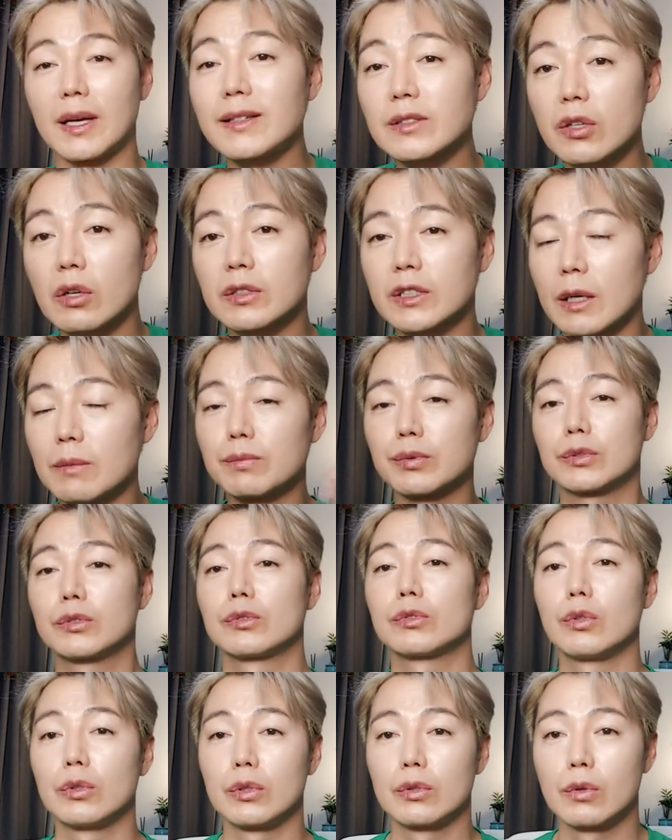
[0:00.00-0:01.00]
산성 샴푸
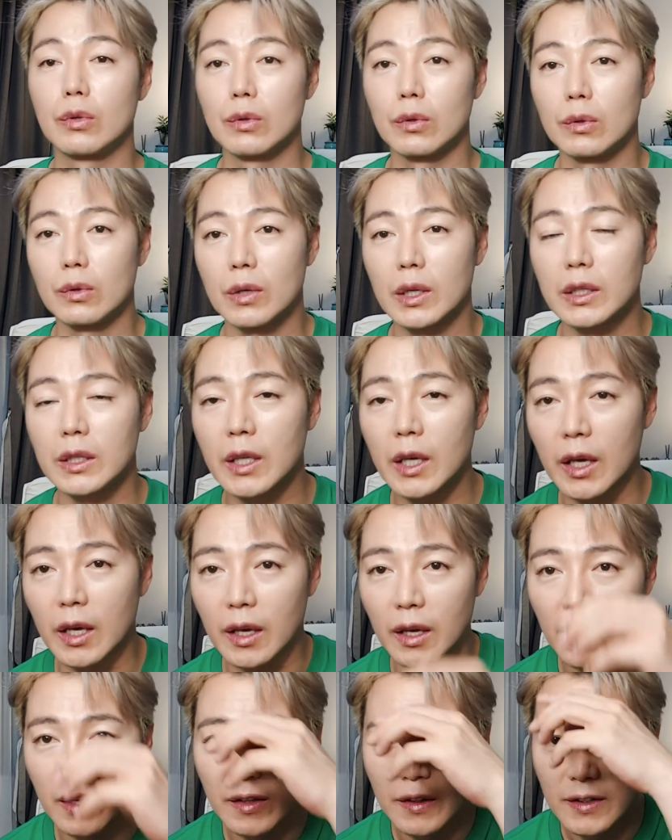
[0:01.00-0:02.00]
쓰고 있고
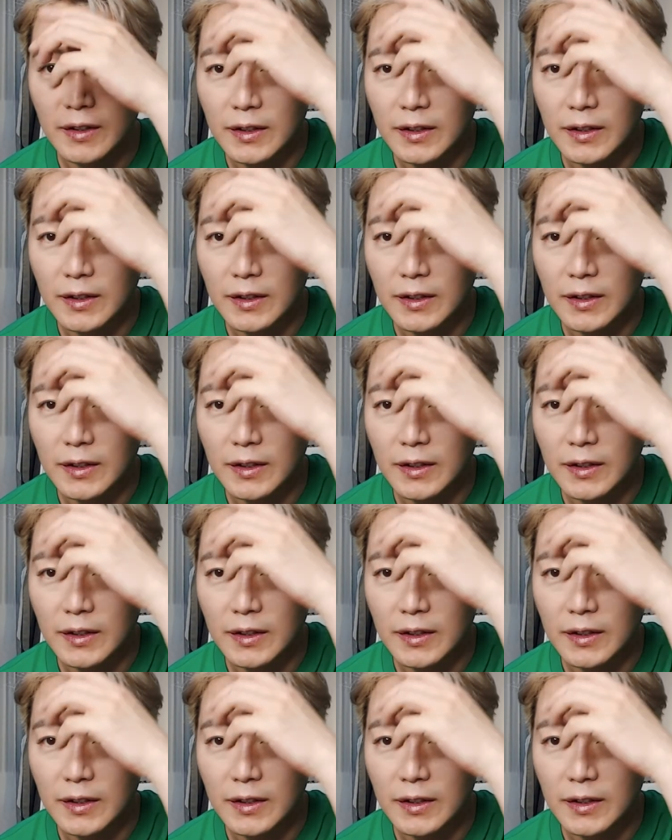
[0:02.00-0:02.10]
한데,